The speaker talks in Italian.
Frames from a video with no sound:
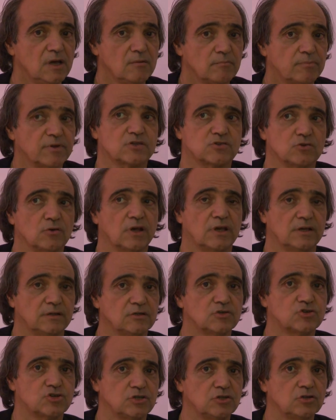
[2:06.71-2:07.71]
persone che
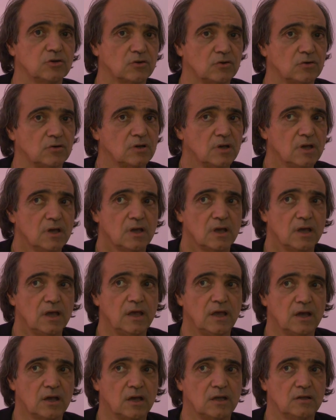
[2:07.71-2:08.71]
decidono
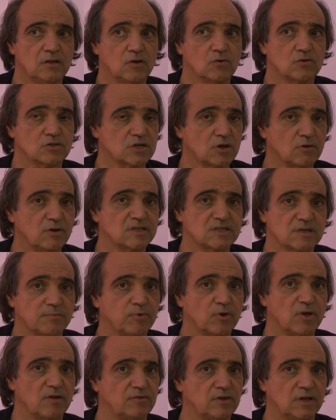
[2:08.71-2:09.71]
e di conseguenza
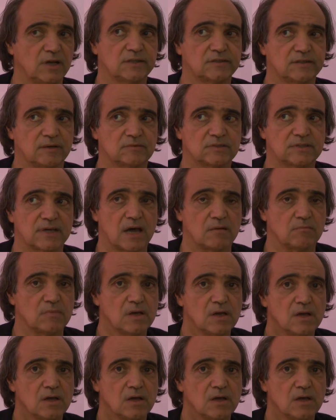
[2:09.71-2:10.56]
poi avviene il tam tam,